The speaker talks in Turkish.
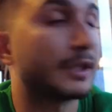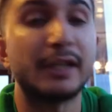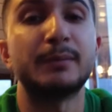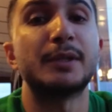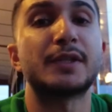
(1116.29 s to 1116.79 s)

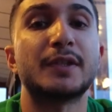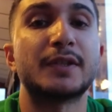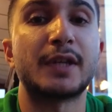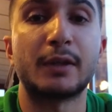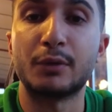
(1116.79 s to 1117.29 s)

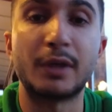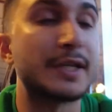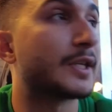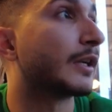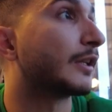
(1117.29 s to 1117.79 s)
Gelebilirsiniz yani.
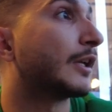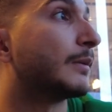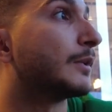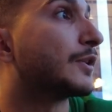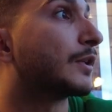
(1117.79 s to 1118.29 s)
Öğrencilerin de
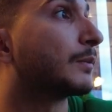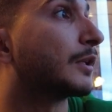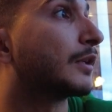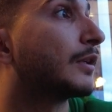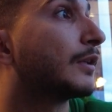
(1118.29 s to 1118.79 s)
gelebileceği bir
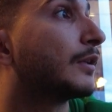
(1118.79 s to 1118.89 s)
yer.